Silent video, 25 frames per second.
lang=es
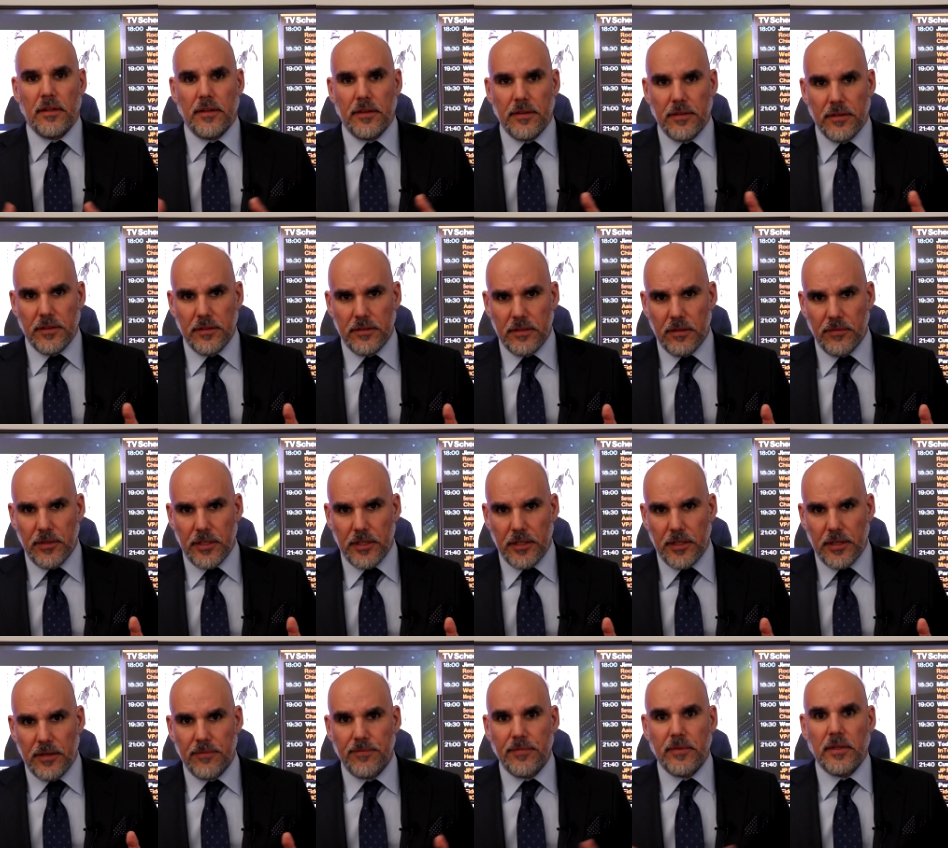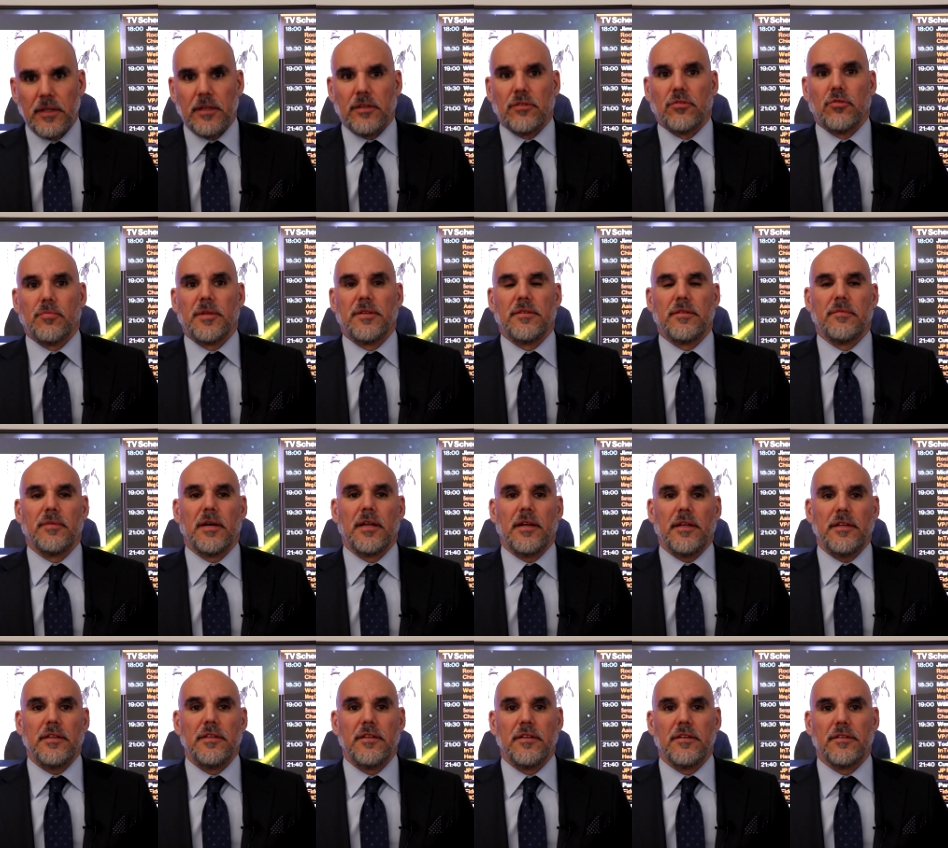De esta manera, su
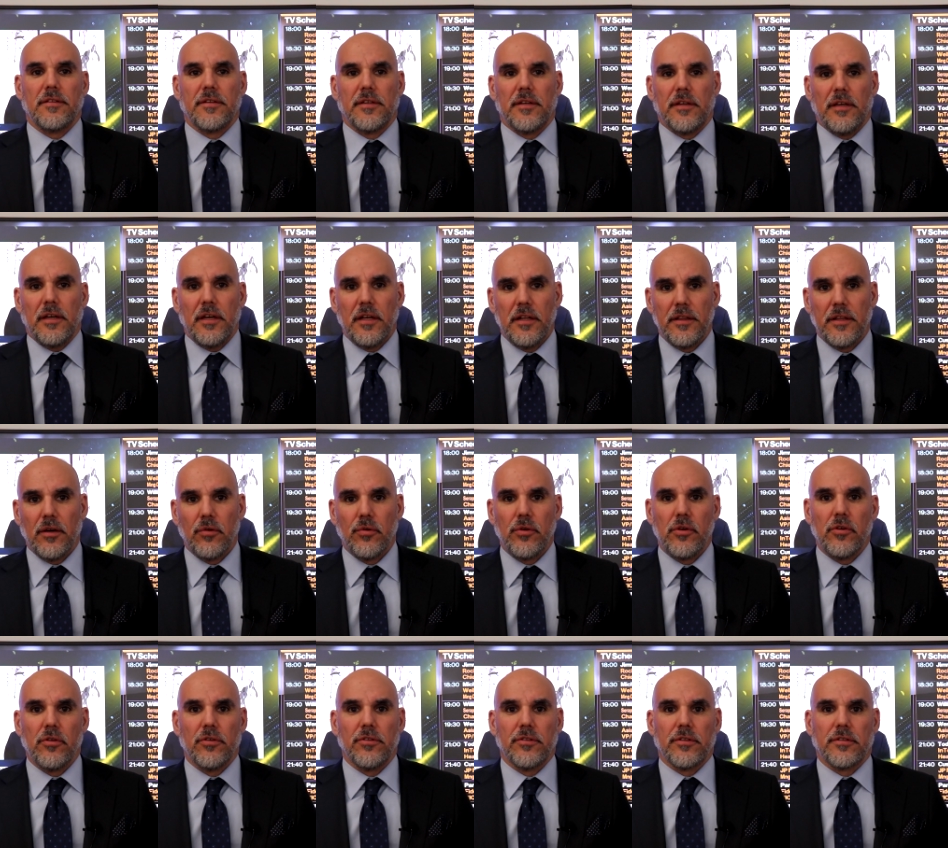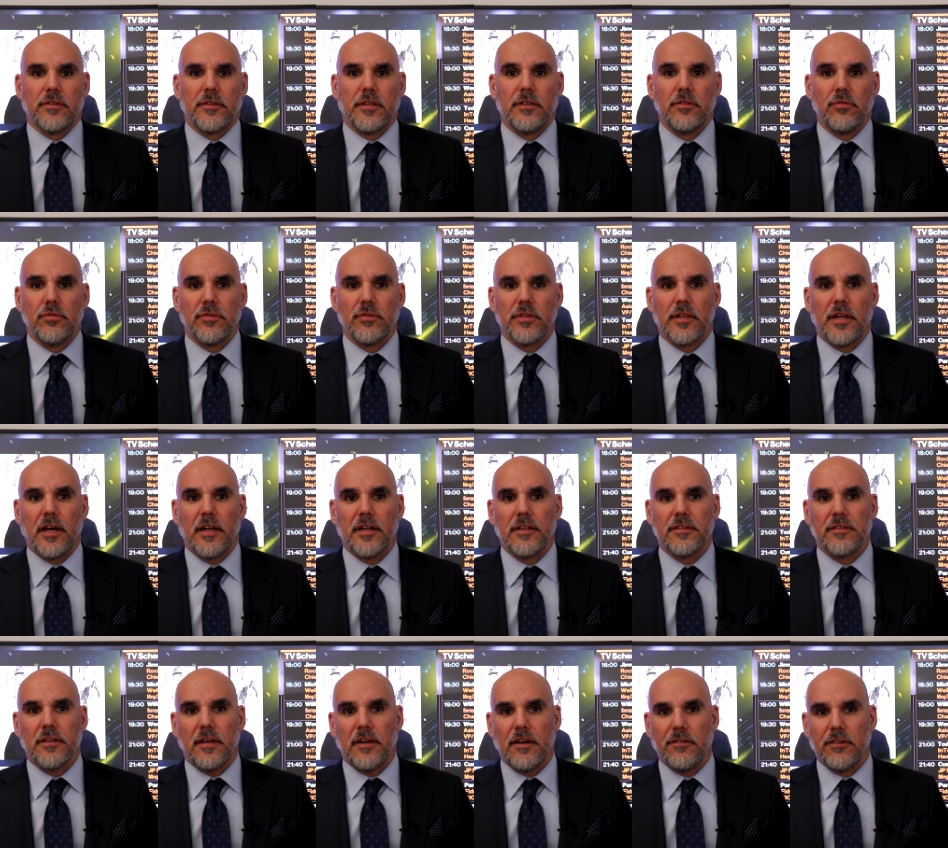principal índice, el Dow Jones de
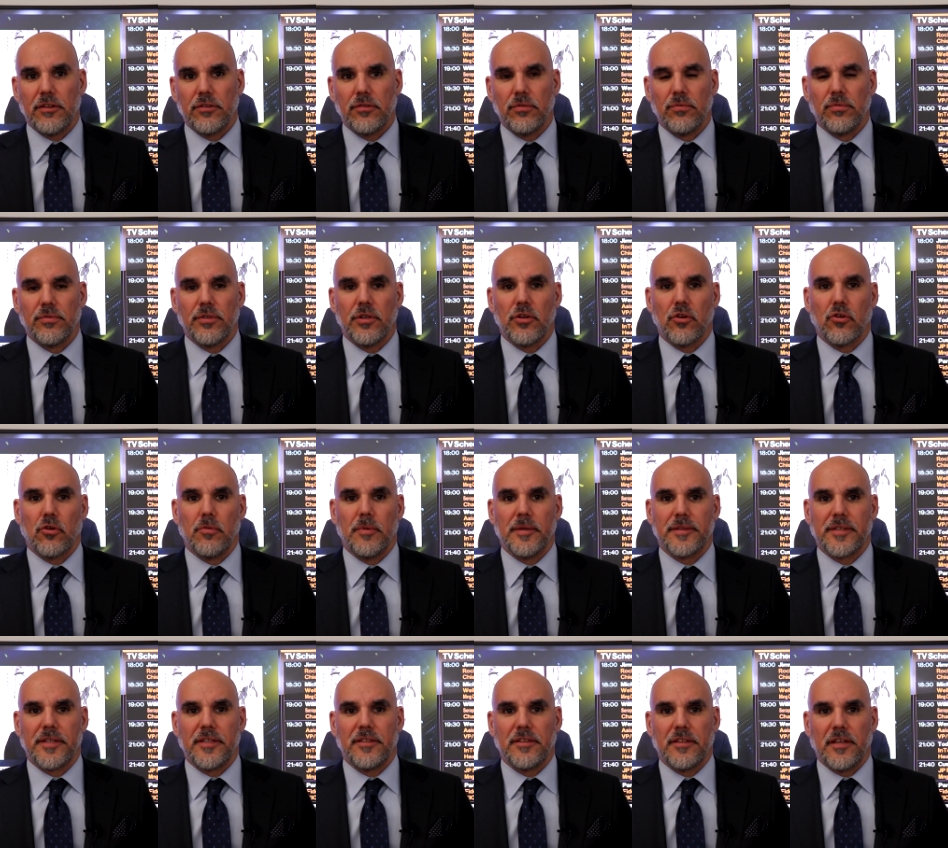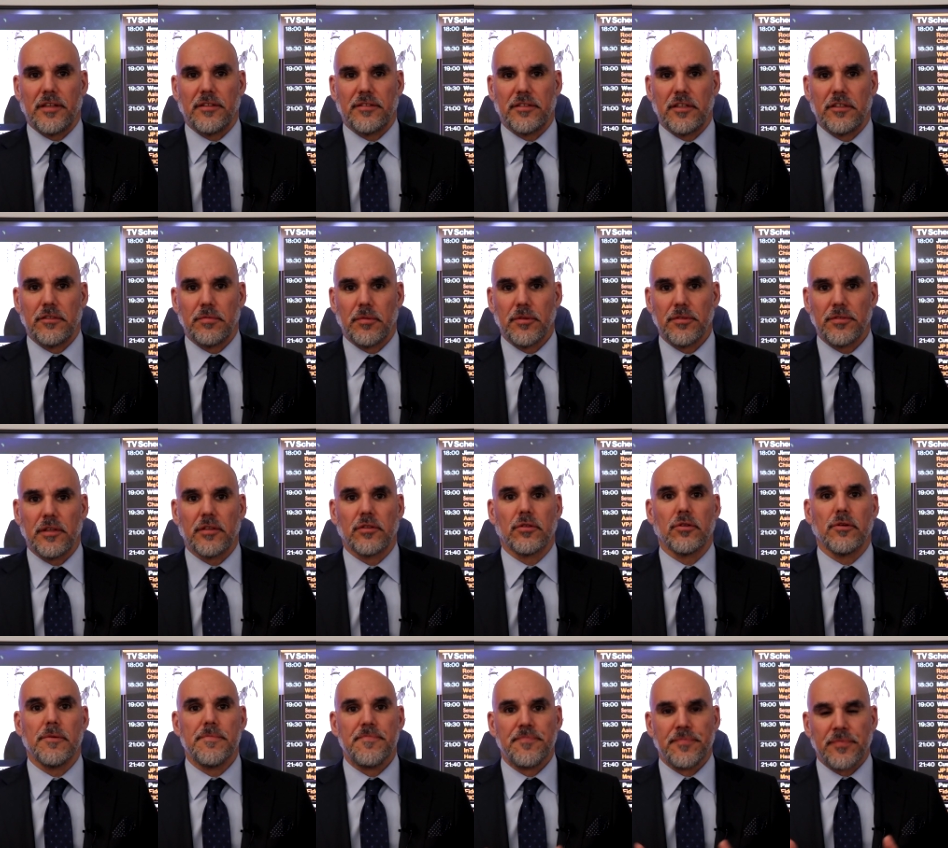Industriales, avanzó un
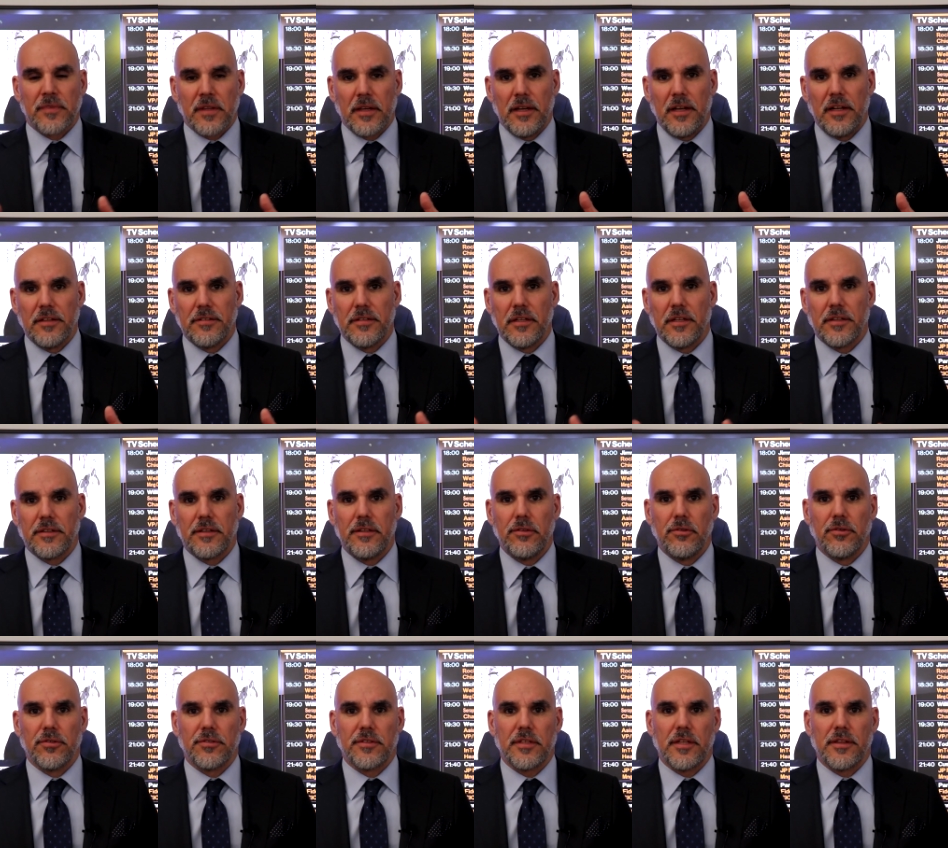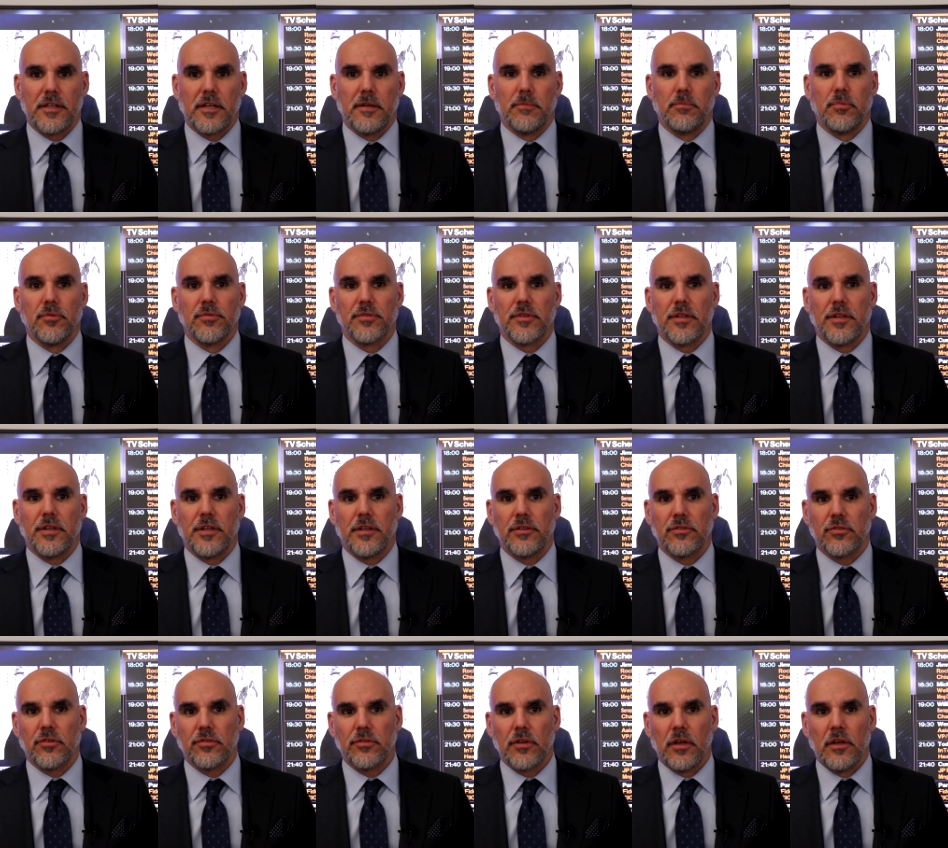0,36%, el selectivo Standard Poor's
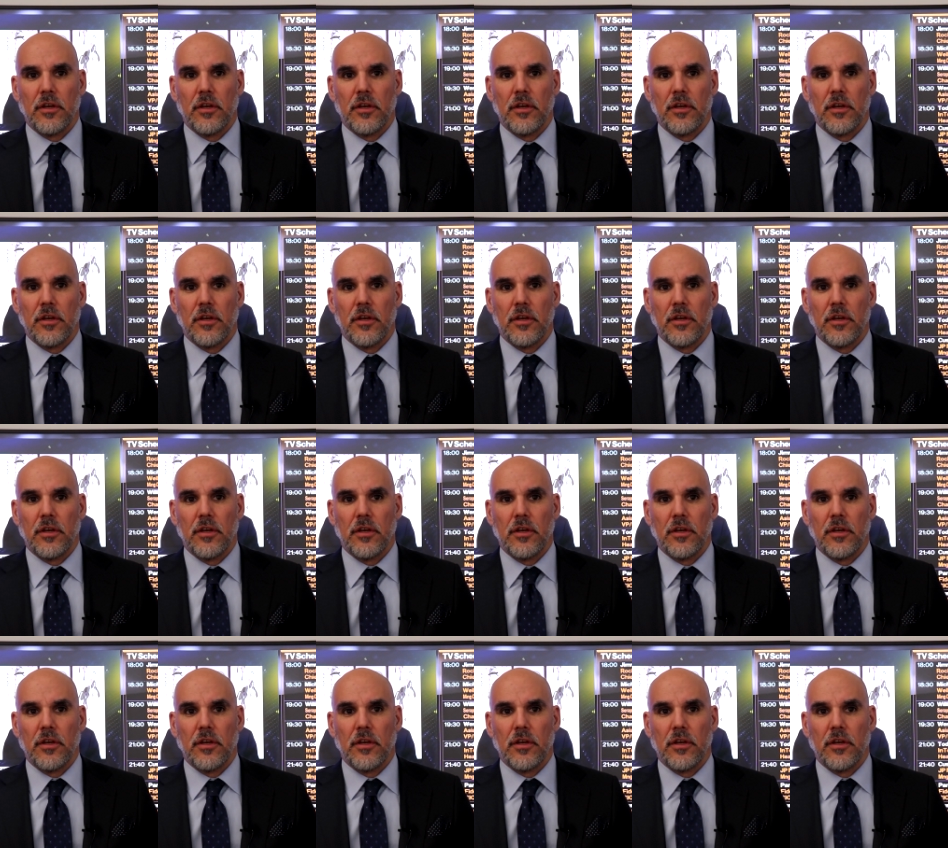500